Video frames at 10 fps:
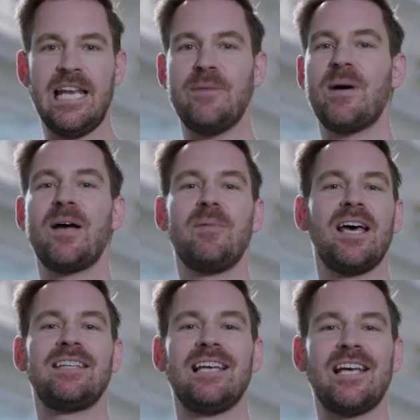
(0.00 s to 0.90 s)
Il est même
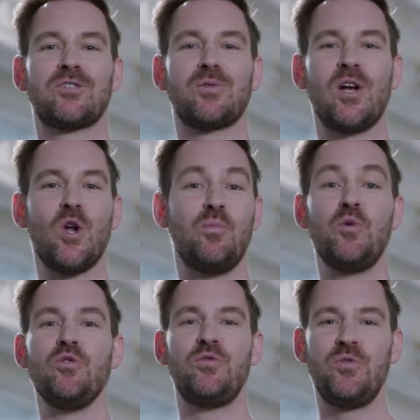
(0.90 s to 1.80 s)
l'intellectuel le
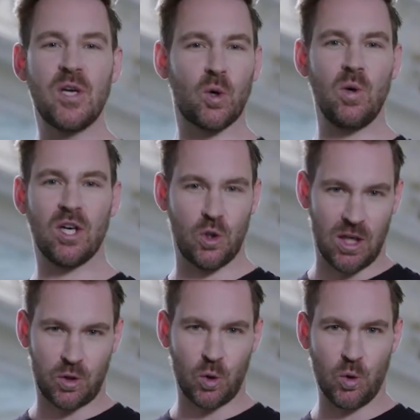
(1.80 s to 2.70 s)
plus virulent de
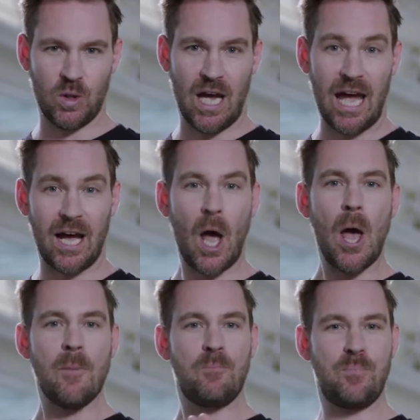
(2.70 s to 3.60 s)
l'entre-deux-guerres.
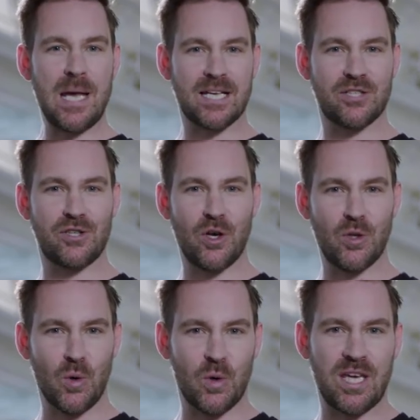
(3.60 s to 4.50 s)

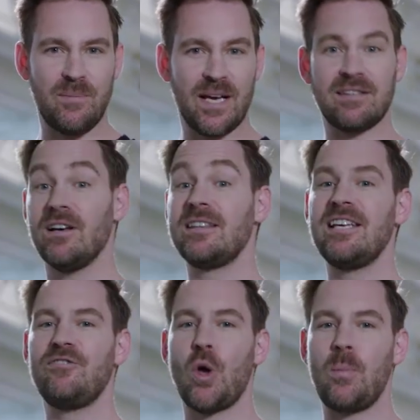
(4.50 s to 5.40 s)
Personne au Québec n'a
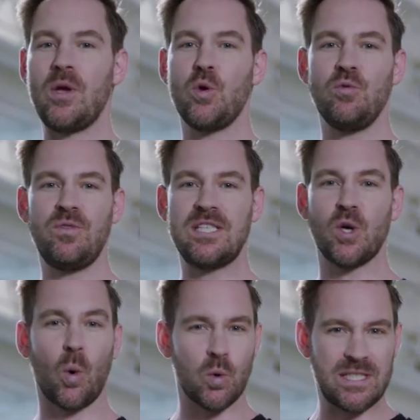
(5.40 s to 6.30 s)
développé une
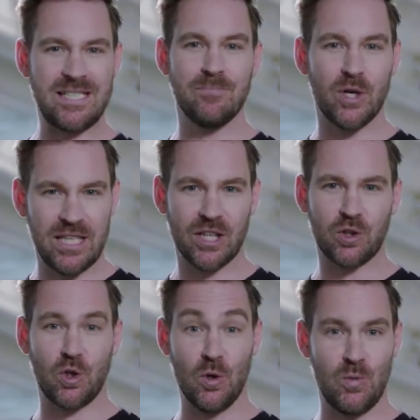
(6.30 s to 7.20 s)
vision aussi
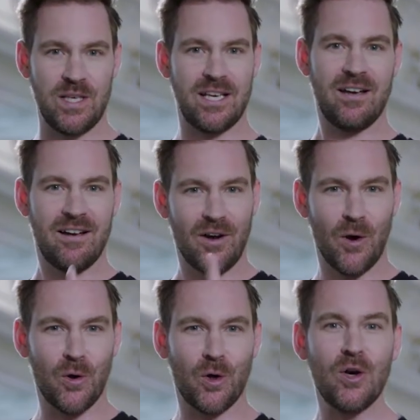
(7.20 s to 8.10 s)
moderne que lui.
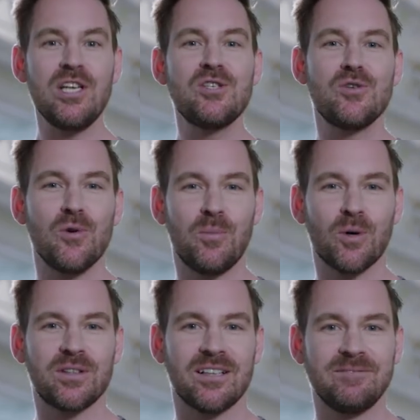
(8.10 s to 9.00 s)
Un religieux
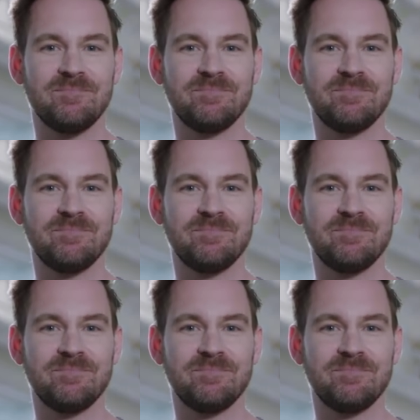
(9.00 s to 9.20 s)
pourtant.